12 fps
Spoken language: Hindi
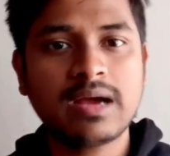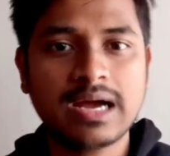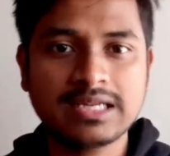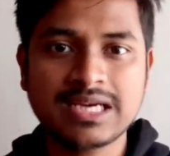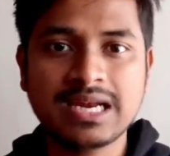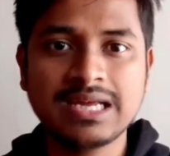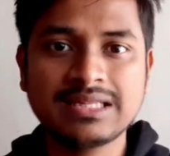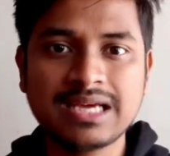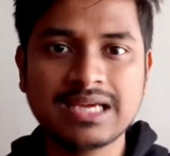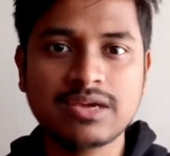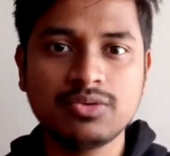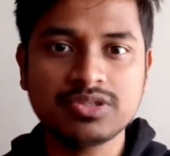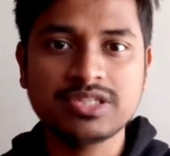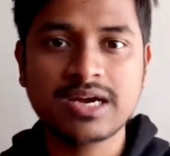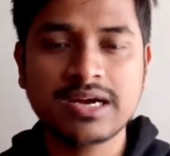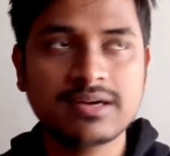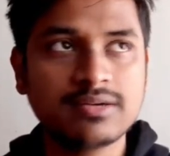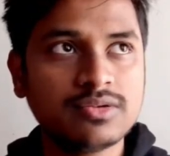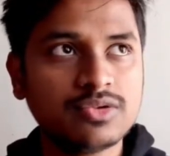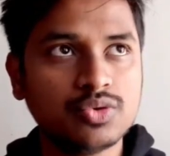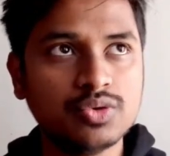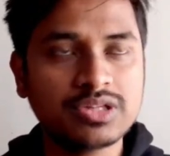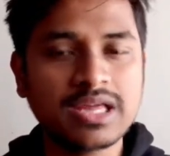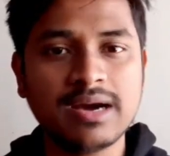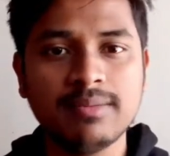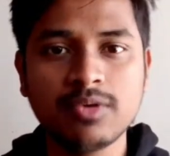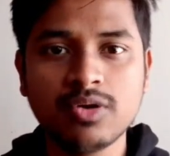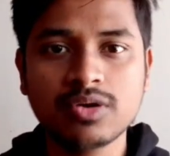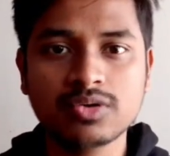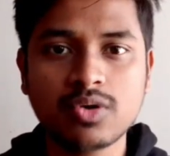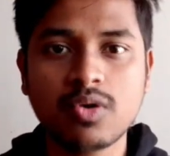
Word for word: अच्छा रहता है कि खुद से अगर ढूंढते हैं हम लोग तो